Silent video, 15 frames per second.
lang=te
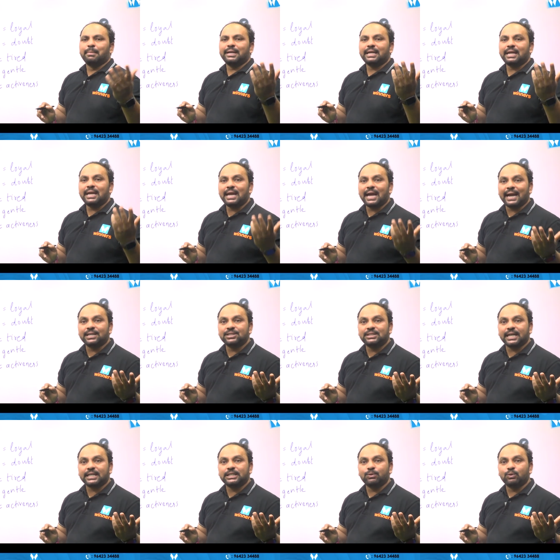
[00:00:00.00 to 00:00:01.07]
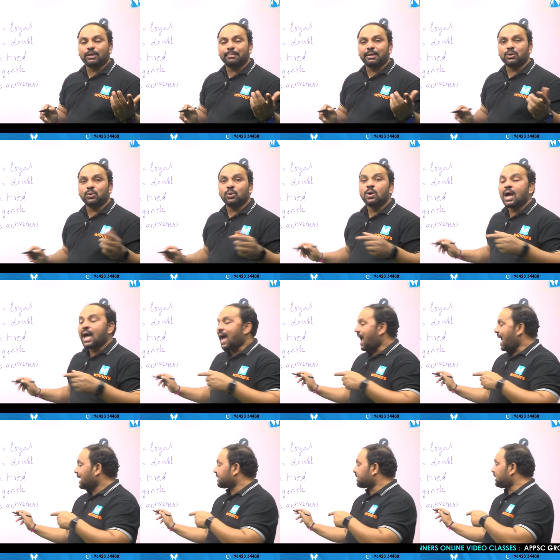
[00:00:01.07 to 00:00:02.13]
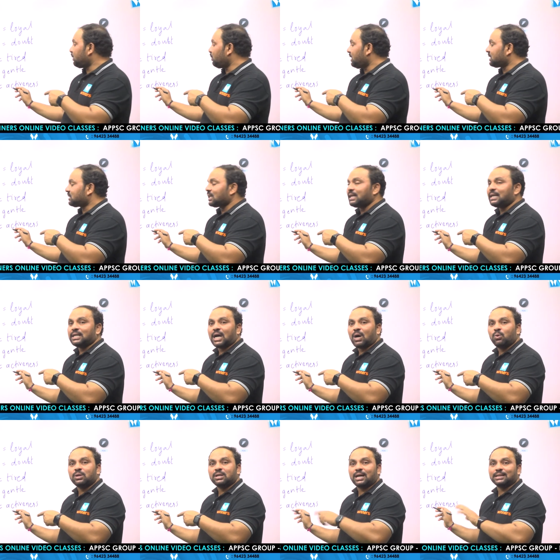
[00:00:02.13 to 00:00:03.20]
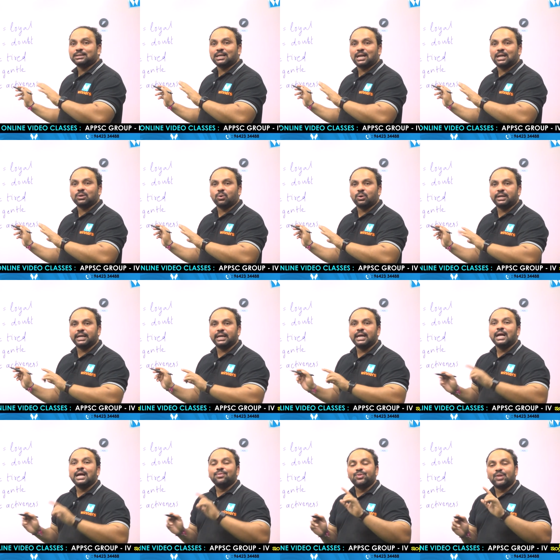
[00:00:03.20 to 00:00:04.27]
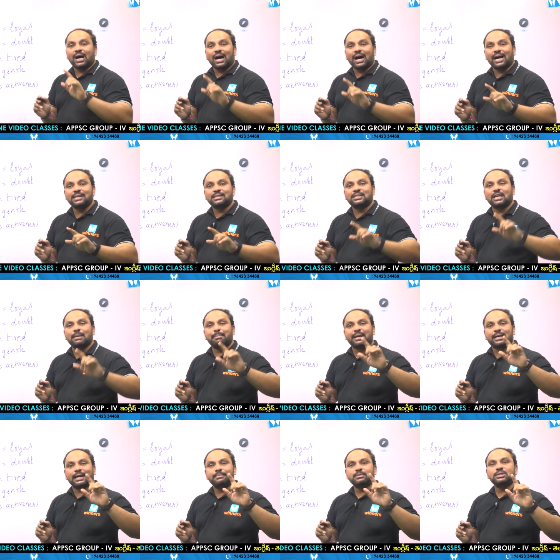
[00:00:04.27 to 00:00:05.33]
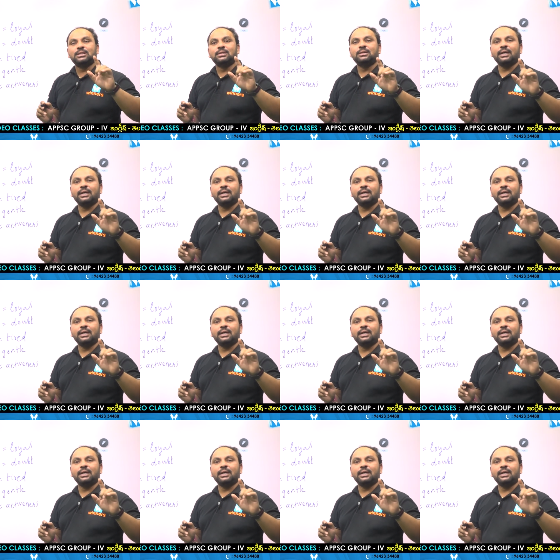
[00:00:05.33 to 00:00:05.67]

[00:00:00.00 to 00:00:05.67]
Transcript: మరి ఈ అడ్జెక్టివ్కి మీరు యాక్టివ్నెస్ అనే నౌన్ రాశారనుకోండి ద ఆన్సర్ బికమ్స్